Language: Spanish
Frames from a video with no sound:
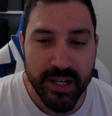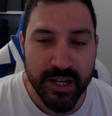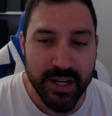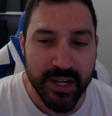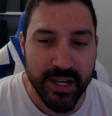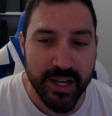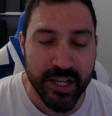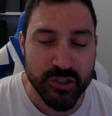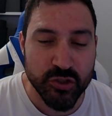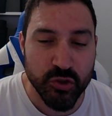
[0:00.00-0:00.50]

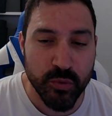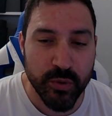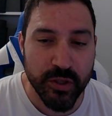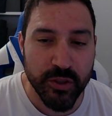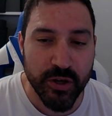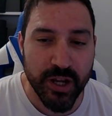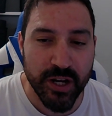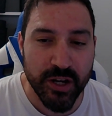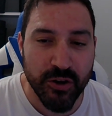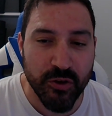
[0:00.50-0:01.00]
le ha
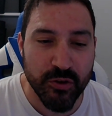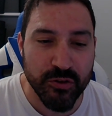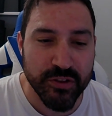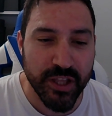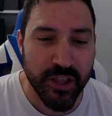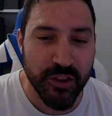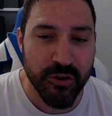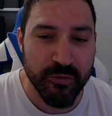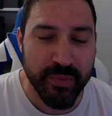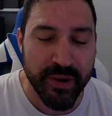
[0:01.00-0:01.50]
subido al
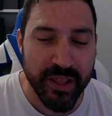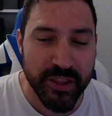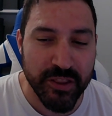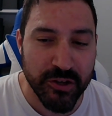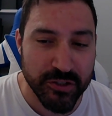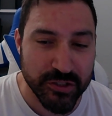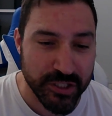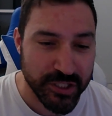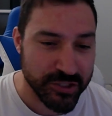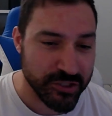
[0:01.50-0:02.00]
contador, para
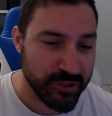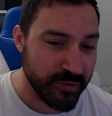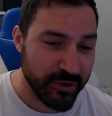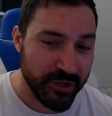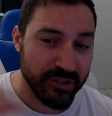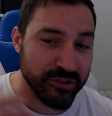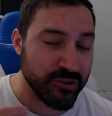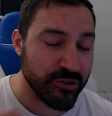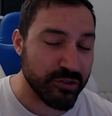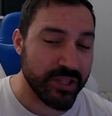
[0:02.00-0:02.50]
decirlo así, le subió
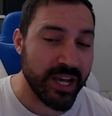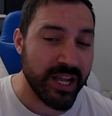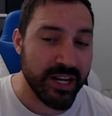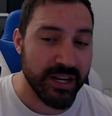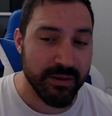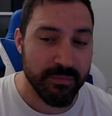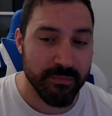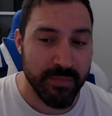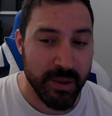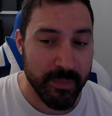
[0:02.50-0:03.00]
al total,
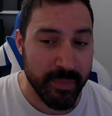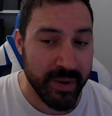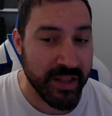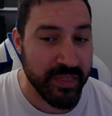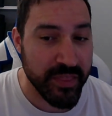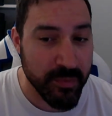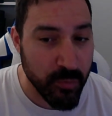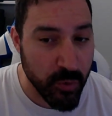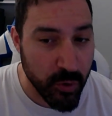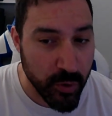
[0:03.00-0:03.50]
me
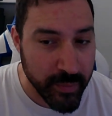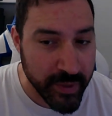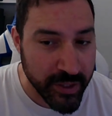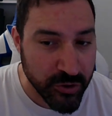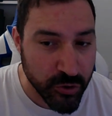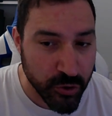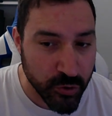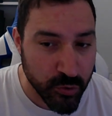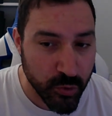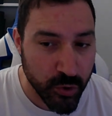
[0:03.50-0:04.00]
parece
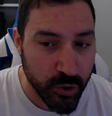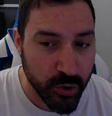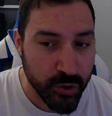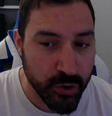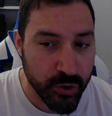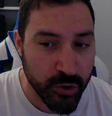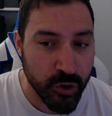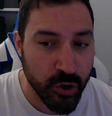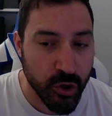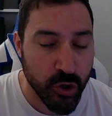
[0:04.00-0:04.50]
movimiento nulo.
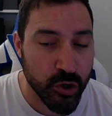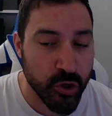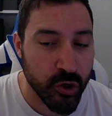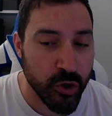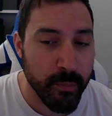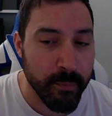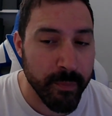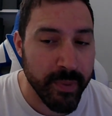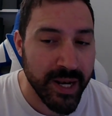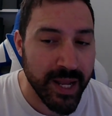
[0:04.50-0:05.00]
No
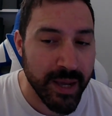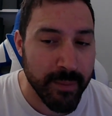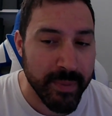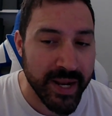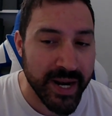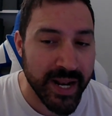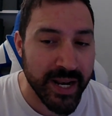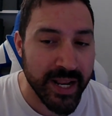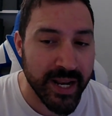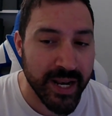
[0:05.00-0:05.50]
rompe la
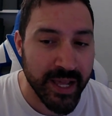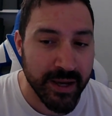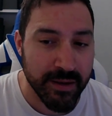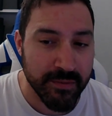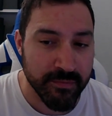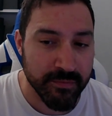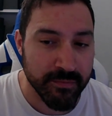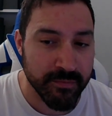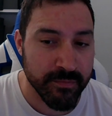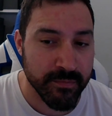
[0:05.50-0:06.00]
paralela,
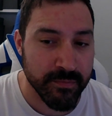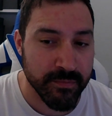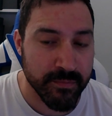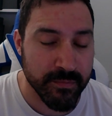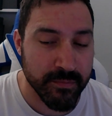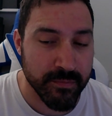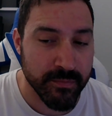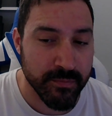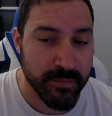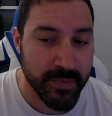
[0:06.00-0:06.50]

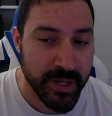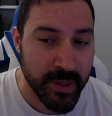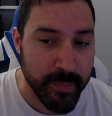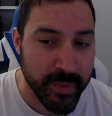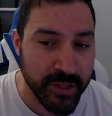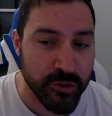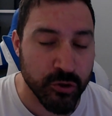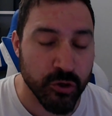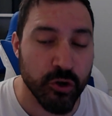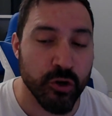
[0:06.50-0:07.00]
mm,
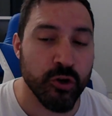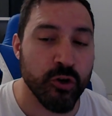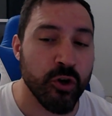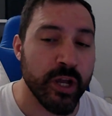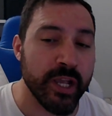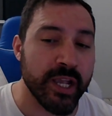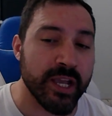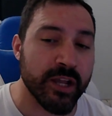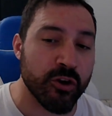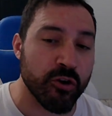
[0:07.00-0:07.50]
repito, no
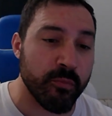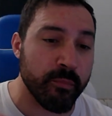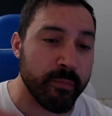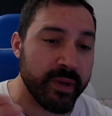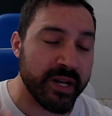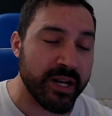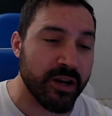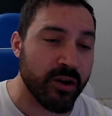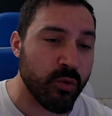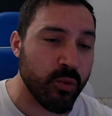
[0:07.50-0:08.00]
hay que
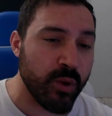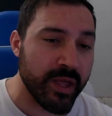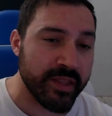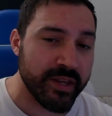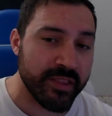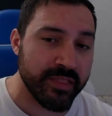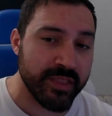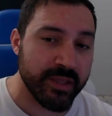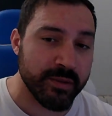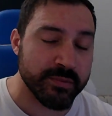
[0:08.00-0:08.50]
romper el
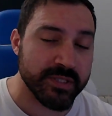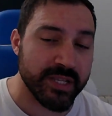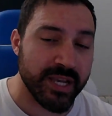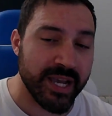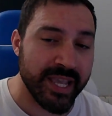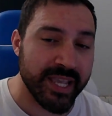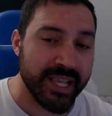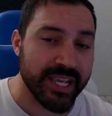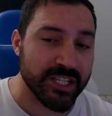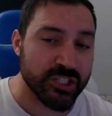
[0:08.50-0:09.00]
cuádriceps,
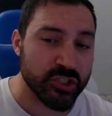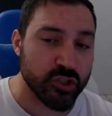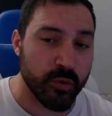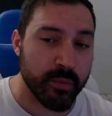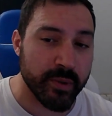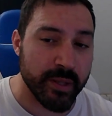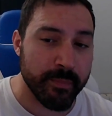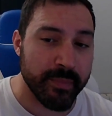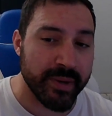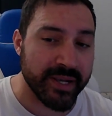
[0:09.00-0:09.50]
hay que
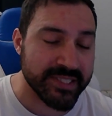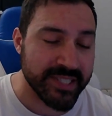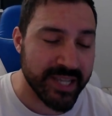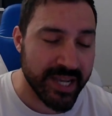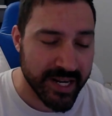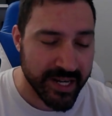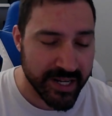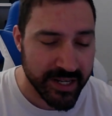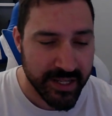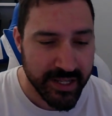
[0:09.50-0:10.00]

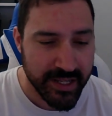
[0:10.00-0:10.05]
sobrepasar